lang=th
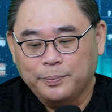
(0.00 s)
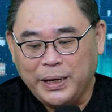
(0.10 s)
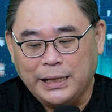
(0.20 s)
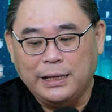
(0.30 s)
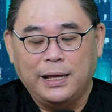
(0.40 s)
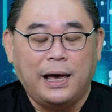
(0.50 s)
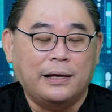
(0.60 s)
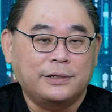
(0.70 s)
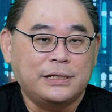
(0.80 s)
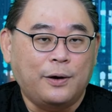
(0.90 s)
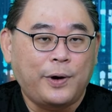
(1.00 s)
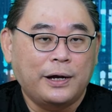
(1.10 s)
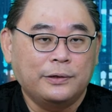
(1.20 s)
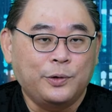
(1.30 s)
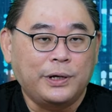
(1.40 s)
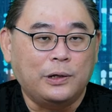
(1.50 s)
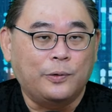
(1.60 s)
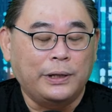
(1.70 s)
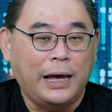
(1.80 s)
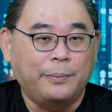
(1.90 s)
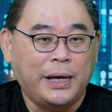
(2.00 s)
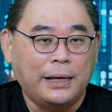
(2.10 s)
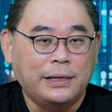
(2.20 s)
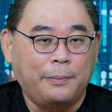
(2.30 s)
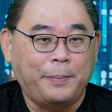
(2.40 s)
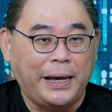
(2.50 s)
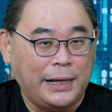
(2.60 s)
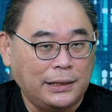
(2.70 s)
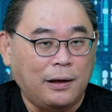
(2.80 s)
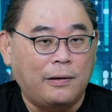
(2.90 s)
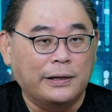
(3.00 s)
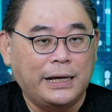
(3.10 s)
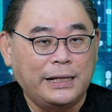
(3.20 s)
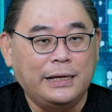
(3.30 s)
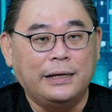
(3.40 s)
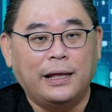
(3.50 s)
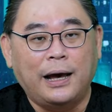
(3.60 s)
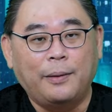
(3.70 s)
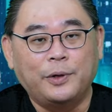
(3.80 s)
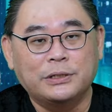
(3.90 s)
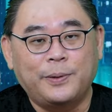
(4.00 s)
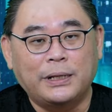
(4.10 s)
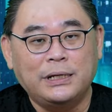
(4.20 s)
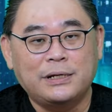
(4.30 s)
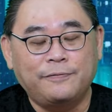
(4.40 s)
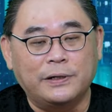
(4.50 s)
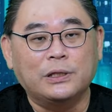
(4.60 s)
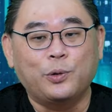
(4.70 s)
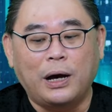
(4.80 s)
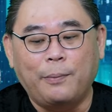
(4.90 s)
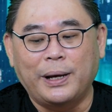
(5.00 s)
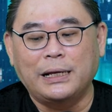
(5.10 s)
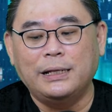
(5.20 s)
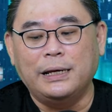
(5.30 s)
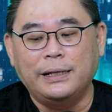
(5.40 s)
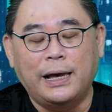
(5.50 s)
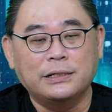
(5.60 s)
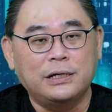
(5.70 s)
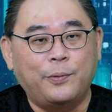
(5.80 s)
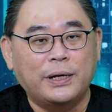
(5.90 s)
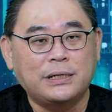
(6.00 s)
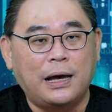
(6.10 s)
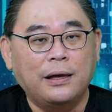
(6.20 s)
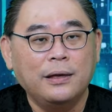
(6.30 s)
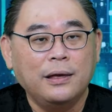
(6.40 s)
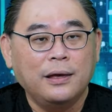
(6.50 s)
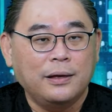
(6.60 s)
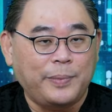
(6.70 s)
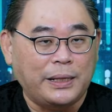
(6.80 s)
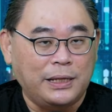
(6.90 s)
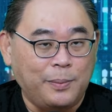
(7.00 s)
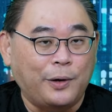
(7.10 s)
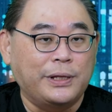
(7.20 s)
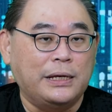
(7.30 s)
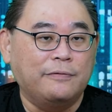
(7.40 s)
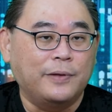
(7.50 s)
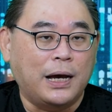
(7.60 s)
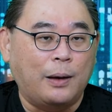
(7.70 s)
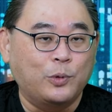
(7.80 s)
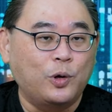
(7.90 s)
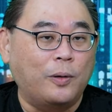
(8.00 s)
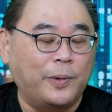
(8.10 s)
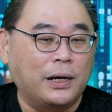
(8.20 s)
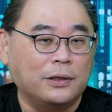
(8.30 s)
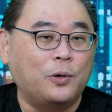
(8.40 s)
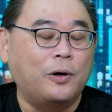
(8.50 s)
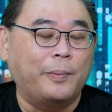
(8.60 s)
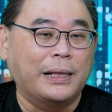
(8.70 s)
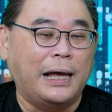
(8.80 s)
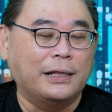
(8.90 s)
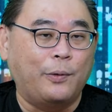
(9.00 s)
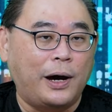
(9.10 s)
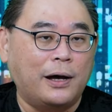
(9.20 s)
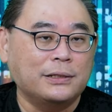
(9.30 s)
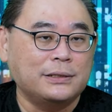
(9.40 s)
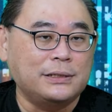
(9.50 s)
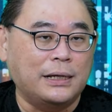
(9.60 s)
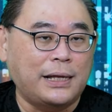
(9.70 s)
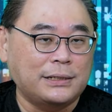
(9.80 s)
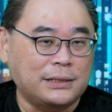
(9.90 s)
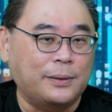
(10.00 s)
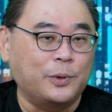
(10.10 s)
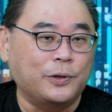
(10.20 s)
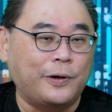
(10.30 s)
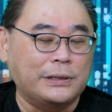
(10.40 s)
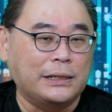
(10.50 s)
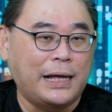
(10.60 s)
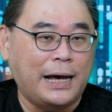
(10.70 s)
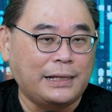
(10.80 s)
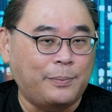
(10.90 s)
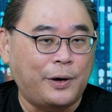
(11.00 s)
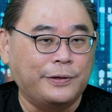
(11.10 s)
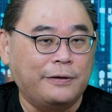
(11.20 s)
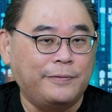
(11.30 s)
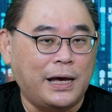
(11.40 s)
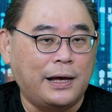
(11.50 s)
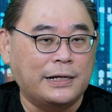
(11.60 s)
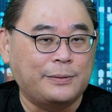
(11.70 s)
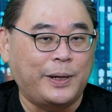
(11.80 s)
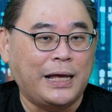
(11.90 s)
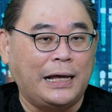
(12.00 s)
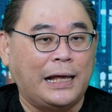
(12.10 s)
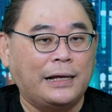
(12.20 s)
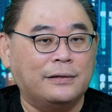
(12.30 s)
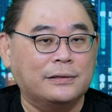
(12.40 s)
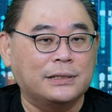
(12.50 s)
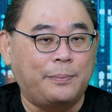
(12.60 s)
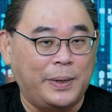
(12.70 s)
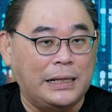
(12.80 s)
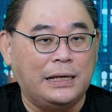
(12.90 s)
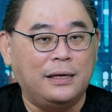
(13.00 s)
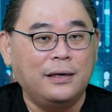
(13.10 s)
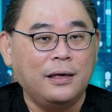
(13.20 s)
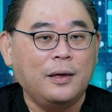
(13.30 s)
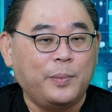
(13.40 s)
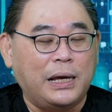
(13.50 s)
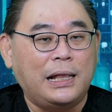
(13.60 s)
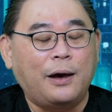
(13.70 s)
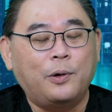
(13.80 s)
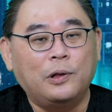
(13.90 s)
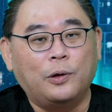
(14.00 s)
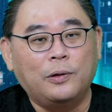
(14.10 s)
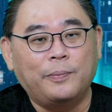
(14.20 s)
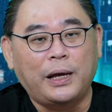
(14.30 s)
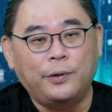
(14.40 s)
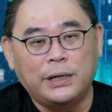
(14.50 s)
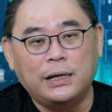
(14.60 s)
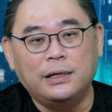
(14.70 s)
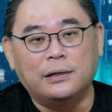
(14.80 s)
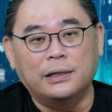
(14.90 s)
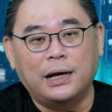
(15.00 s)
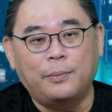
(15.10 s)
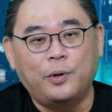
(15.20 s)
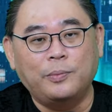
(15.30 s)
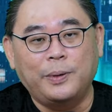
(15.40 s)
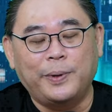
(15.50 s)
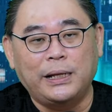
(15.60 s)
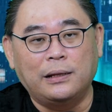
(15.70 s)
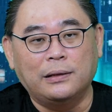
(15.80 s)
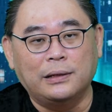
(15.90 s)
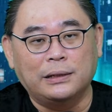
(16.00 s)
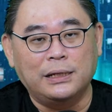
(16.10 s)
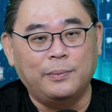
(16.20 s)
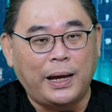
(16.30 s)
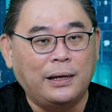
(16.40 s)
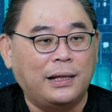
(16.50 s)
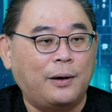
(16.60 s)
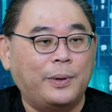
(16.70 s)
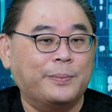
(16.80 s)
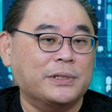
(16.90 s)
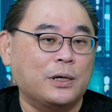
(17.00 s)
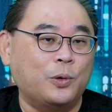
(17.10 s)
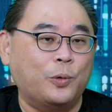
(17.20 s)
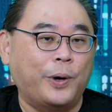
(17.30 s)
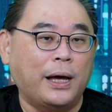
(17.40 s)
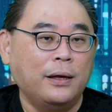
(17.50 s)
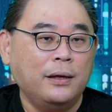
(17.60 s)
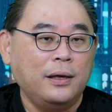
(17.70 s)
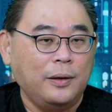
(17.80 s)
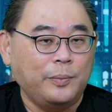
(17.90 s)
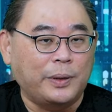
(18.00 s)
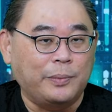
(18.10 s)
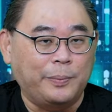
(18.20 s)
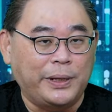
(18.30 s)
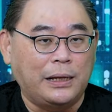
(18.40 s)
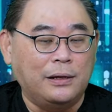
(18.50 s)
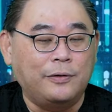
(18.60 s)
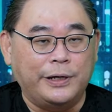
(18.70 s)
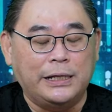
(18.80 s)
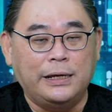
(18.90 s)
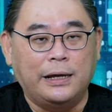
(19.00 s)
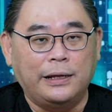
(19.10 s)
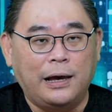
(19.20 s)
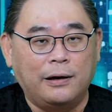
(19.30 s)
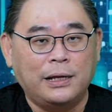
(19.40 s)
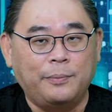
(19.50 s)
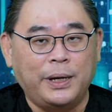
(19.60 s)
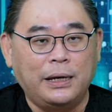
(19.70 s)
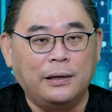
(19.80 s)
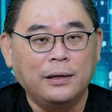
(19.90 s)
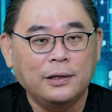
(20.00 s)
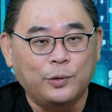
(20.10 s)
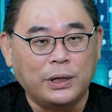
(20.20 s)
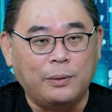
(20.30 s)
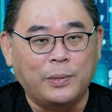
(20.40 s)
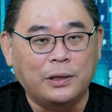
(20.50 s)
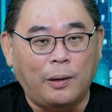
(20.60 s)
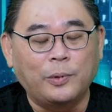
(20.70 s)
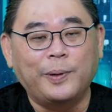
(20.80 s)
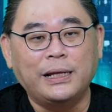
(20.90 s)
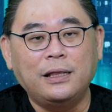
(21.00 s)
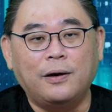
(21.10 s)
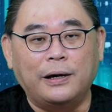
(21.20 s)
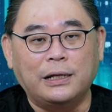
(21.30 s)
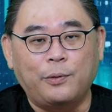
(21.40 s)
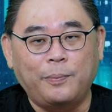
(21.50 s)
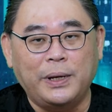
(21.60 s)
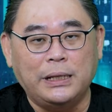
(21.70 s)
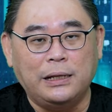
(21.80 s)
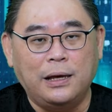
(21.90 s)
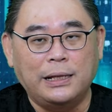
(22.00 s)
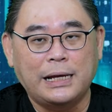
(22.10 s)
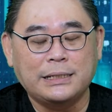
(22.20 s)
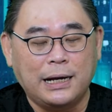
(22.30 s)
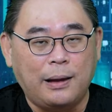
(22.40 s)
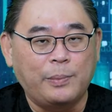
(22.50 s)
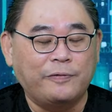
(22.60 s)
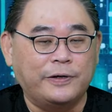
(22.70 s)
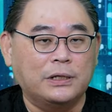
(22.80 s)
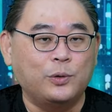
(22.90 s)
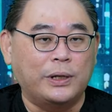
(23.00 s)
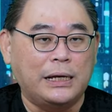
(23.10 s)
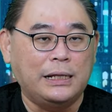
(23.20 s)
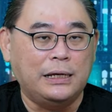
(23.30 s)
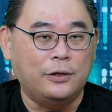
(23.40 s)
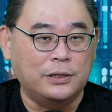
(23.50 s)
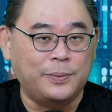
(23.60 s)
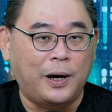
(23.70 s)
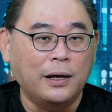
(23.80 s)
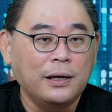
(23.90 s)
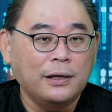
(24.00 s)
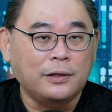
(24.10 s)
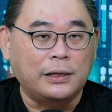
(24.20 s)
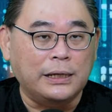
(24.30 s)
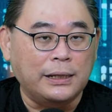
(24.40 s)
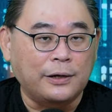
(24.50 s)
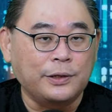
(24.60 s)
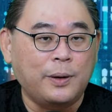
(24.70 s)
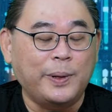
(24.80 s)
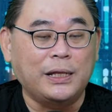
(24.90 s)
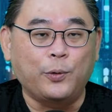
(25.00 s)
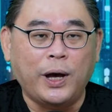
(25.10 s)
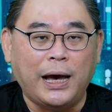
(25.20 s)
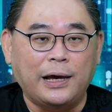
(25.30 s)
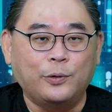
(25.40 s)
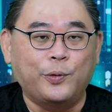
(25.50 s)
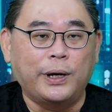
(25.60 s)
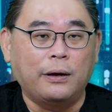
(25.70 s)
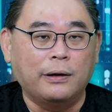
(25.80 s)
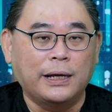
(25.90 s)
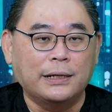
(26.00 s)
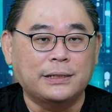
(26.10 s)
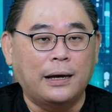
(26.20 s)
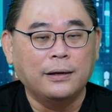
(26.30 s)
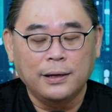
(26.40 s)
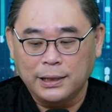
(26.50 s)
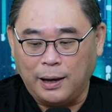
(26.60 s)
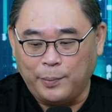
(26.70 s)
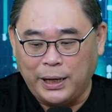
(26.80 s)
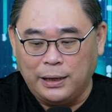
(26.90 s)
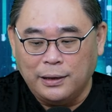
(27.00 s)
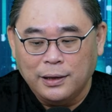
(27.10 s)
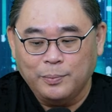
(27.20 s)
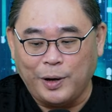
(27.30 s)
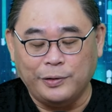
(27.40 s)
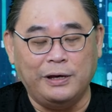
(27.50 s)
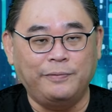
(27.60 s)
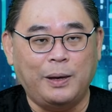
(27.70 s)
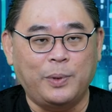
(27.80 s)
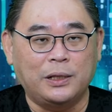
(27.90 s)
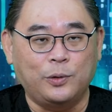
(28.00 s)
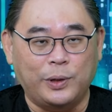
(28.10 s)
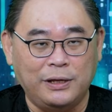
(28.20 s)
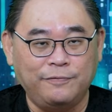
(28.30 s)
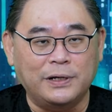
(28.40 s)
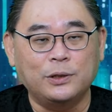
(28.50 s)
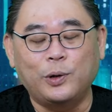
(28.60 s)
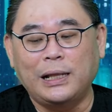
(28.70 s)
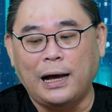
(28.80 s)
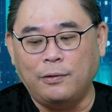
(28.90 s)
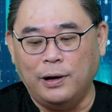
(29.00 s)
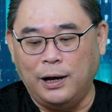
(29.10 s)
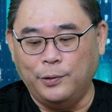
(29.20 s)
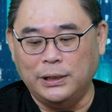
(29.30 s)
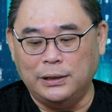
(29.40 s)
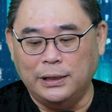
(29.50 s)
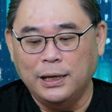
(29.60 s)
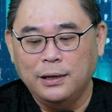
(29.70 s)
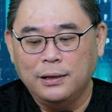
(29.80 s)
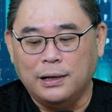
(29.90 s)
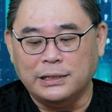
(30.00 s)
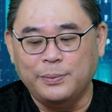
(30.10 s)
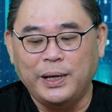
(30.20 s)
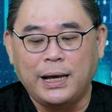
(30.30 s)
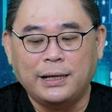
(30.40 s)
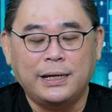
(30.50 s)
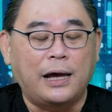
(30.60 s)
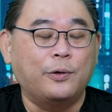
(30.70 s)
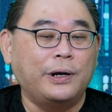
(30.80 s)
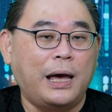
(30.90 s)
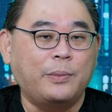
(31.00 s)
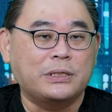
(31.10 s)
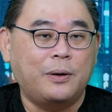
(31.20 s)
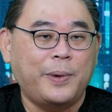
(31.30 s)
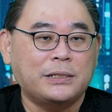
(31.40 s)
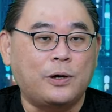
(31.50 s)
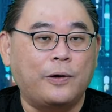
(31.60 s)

ปีนี้เนี่ยเชื่อว่าธุรกิจโรงแรมเนี่ยยังไปได้ต่อได้ดีนะครับโดยเฉพาะที่จะฟื้นตัวกลับมาได้ดีเนี่ยเชื่อว่าจะเป็นที่มาดีฟนะครับ ยุโรปมันก็โตของมันแหละ แต่ว่าก็จะน่าจะเติบโตต่อเนื่องได้แต่มาดีฟเนี่ยอาจจะเป็นไฮไลท์หนึ่งในปีนี้ปีแล้วก็ลดลงไปค่อนข้างเยอะนะครับ เพราะมีประเด็นอย่างที่ไบเล่าไปเมื่อสักครู่ว่า มันมีประเด็นเรื่องของอินเดียเนี่ยก็ทำให้ธุรกิจมันดรอปลงไปนิดหน่อยแต่ว่าปีนี้เนี่ยน่าจะกลับมาฟื้นตัวได้ดีโดยเฉพาะตอนนี้นักท่องเที่ยวเป็นนิวไฮด้วยก็น่าจะทำให้มาดิฟเนี่ยเป็นตัวที่ฟื้นตัวหลักของเขาเลย อาจจะมีการขยายโรงแรมอีกสักประมาณ